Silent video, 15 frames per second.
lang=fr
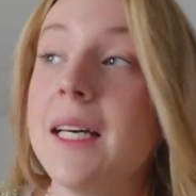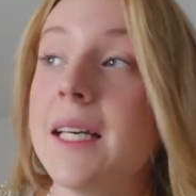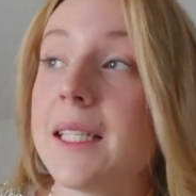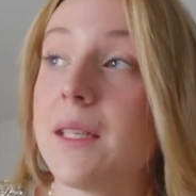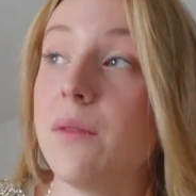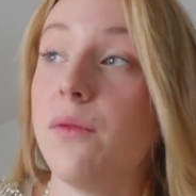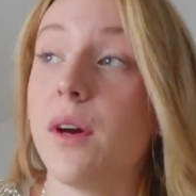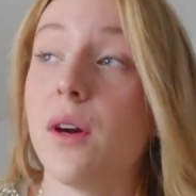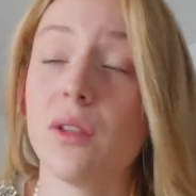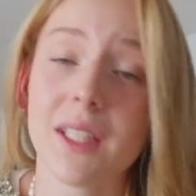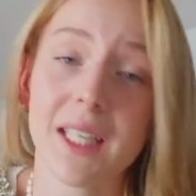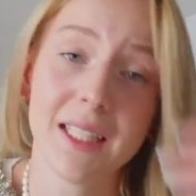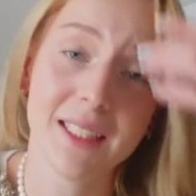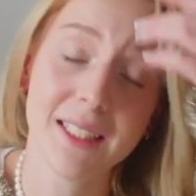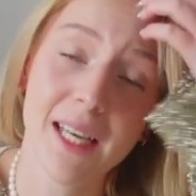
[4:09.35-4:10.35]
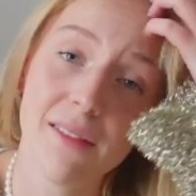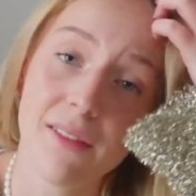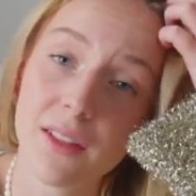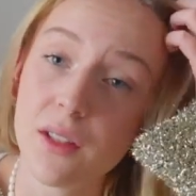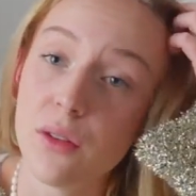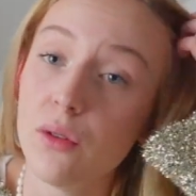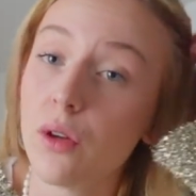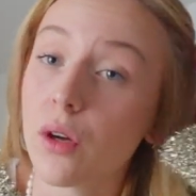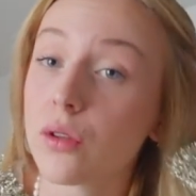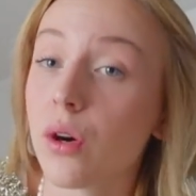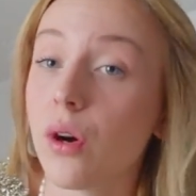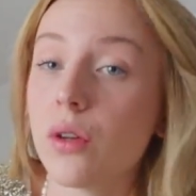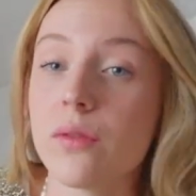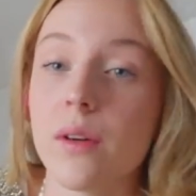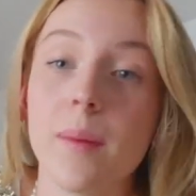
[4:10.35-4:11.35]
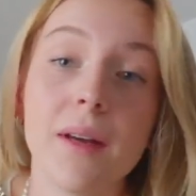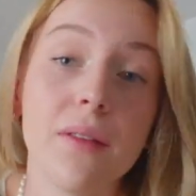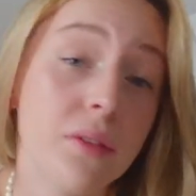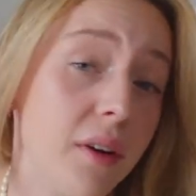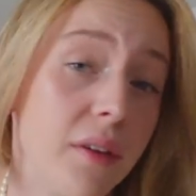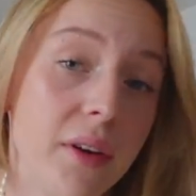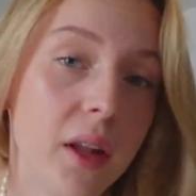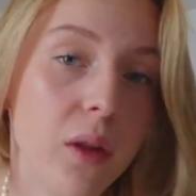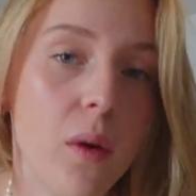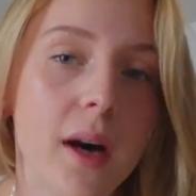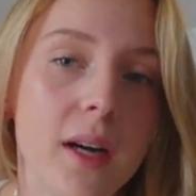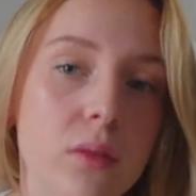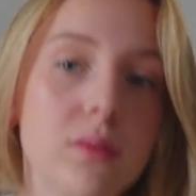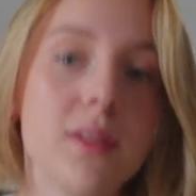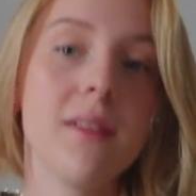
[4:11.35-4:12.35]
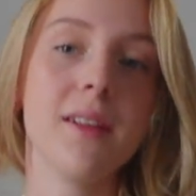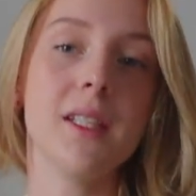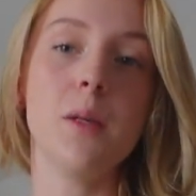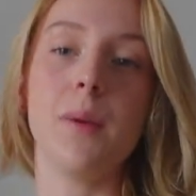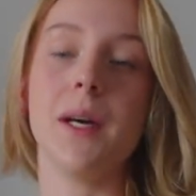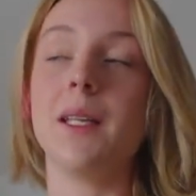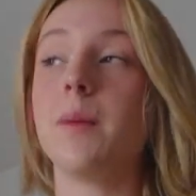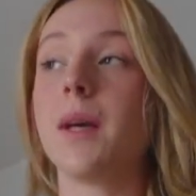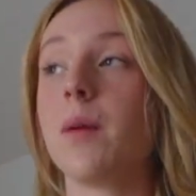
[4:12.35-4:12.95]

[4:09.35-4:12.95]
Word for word: ce qui me fait rentrer ici à 21h30, enfin bref il va faire noir et tout, ça va être hyper dépressif